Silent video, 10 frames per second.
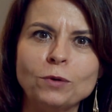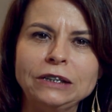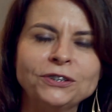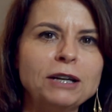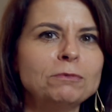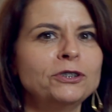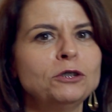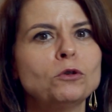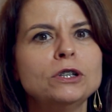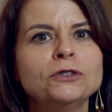Estamos em
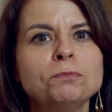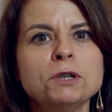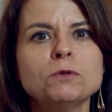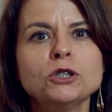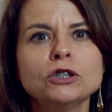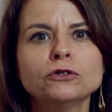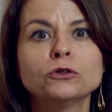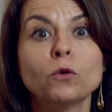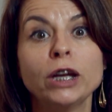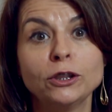
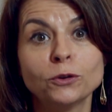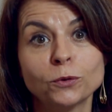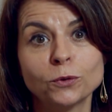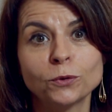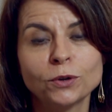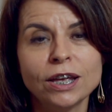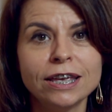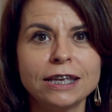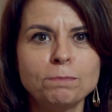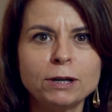2018
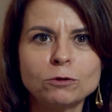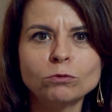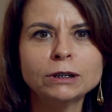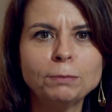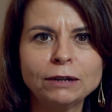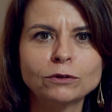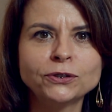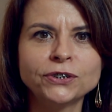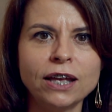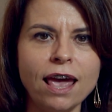e a pergunta para
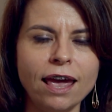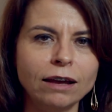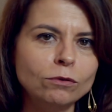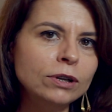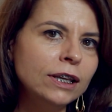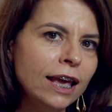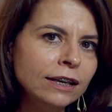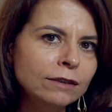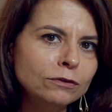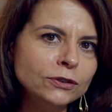você é: o que
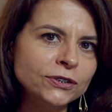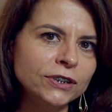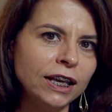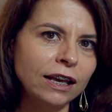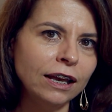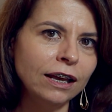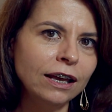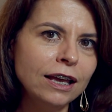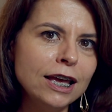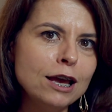que você
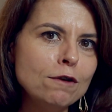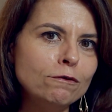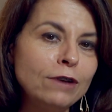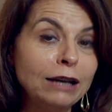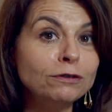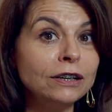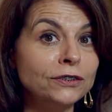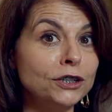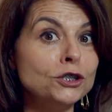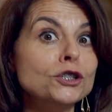vai
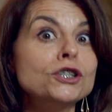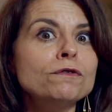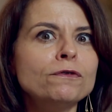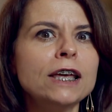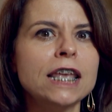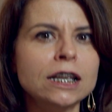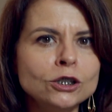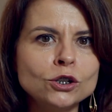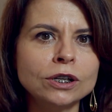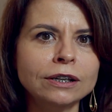fazer de
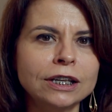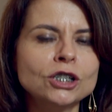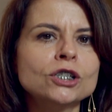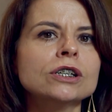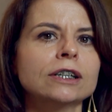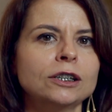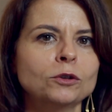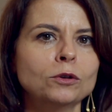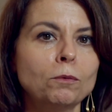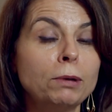diferente neste
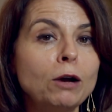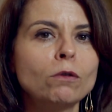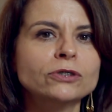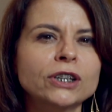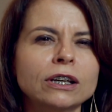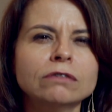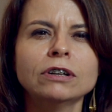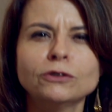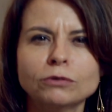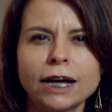ano para conseguir um
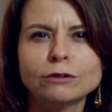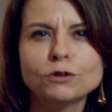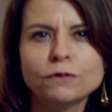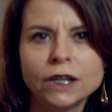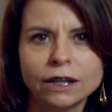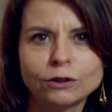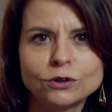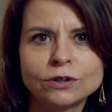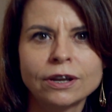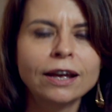resultado
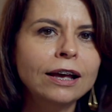diferente?